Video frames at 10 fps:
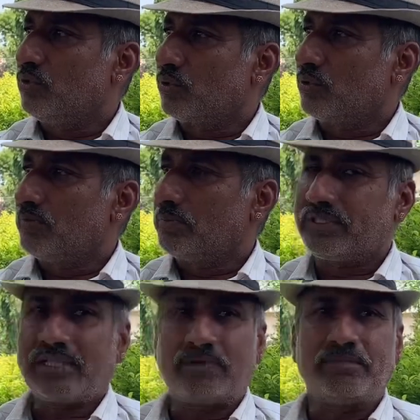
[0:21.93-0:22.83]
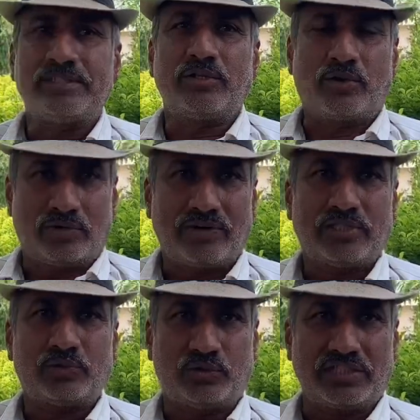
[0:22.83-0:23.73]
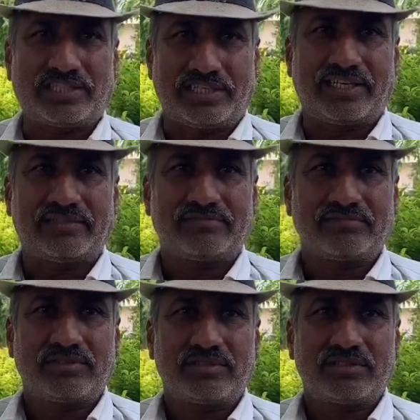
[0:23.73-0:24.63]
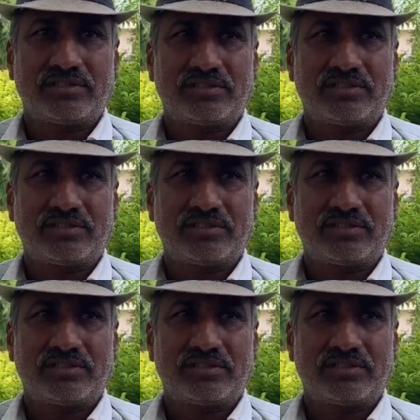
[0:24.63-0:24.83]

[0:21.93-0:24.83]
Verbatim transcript: घोड़ों में पेशाब बद होने वाली जो दिक्कत है ना हाँ जी